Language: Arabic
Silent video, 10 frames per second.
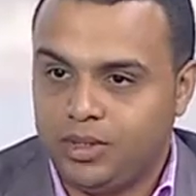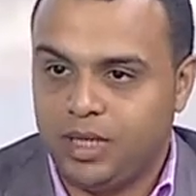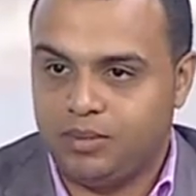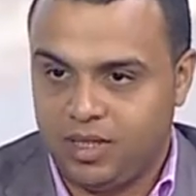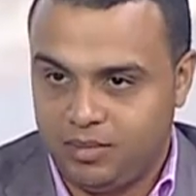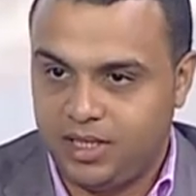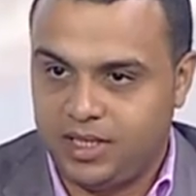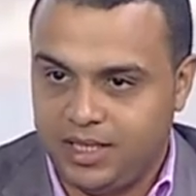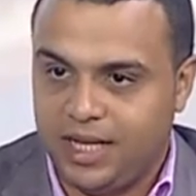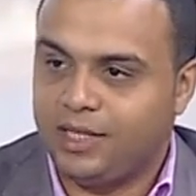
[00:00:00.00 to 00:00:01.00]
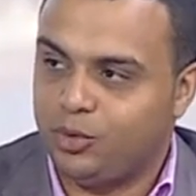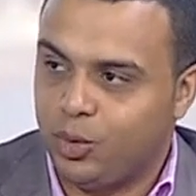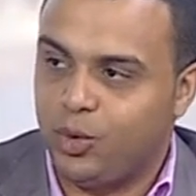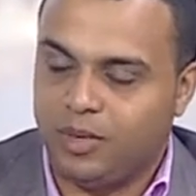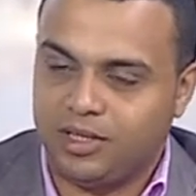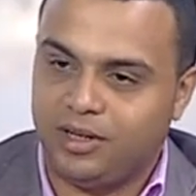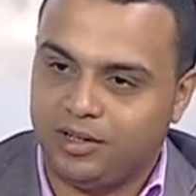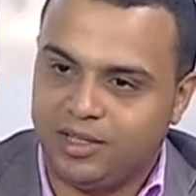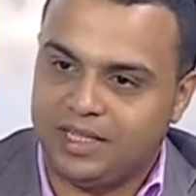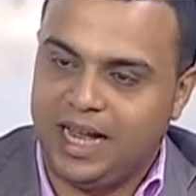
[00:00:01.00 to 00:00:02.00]
ابن رمسيس الثالث وهو بطل
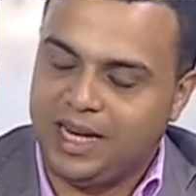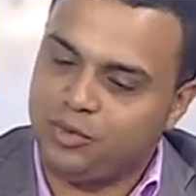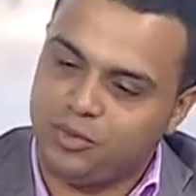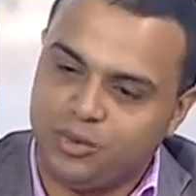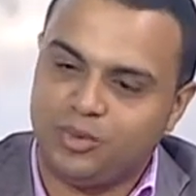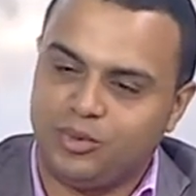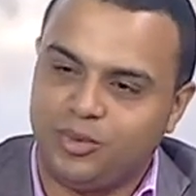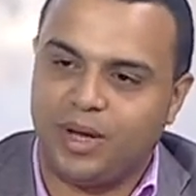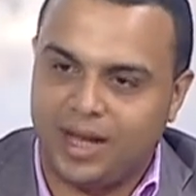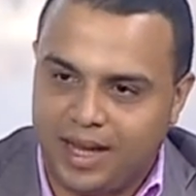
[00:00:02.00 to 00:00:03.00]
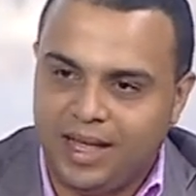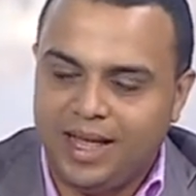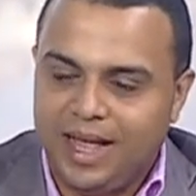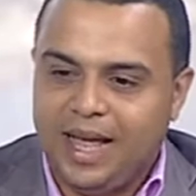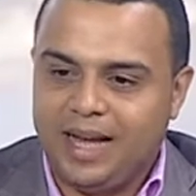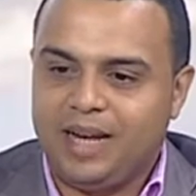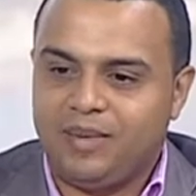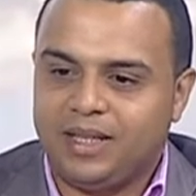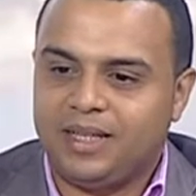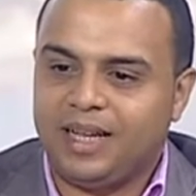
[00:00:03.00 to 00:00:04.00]
القصه يعني وهكلم
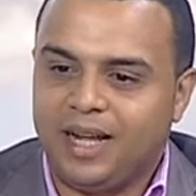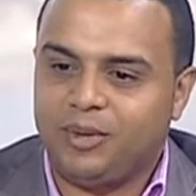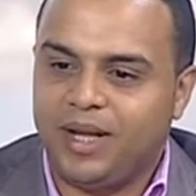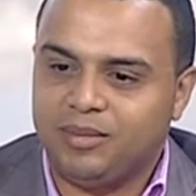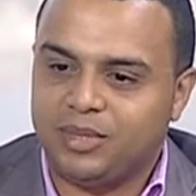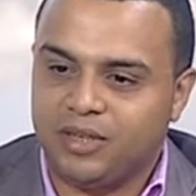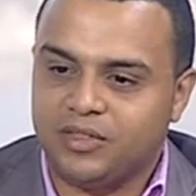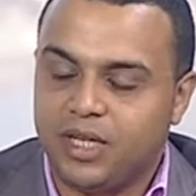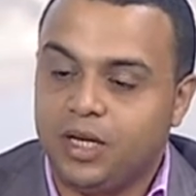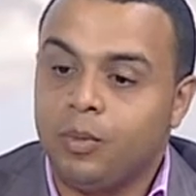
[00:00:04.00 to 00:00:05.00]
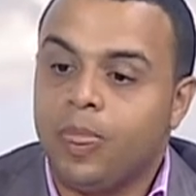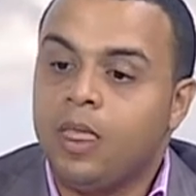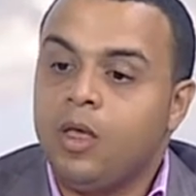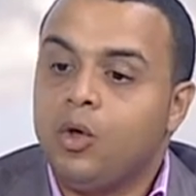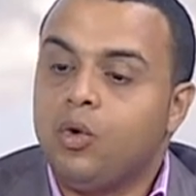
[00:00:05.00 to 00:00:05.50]
حضرتك عنه يعني بالتفصيل مم.